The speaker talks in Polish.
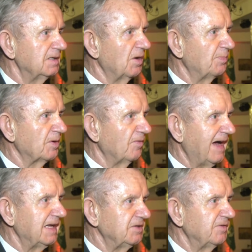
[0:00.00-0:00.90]

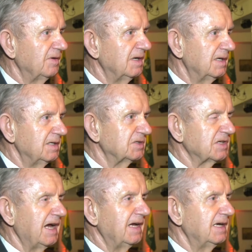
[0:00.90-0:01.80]
doprowadził,
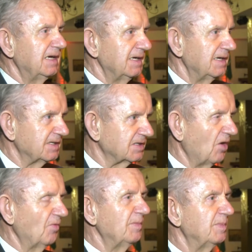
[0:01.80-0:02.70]
że
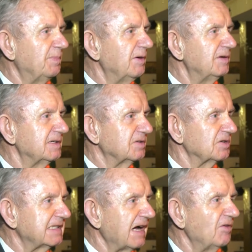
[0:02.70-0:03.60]
są, były,
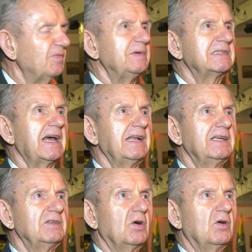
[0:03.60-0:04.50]
zostały
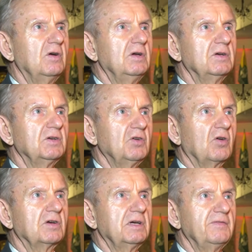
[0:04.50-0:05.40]
wpisane do
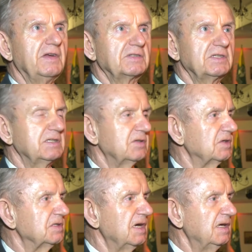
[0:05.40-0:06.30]
ksiąg wieczystych. To
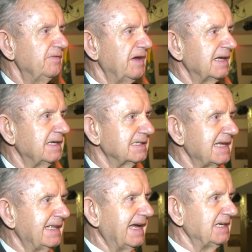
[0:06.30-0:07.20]
jest wielkie
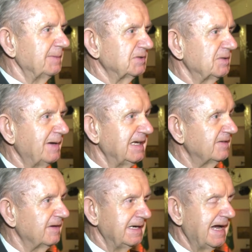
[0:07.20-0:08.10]
zadanie. Proszę
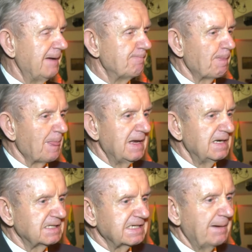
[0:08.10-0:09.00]
Państwa, ja
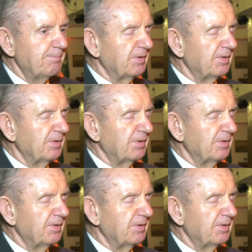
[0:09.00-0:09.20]
sam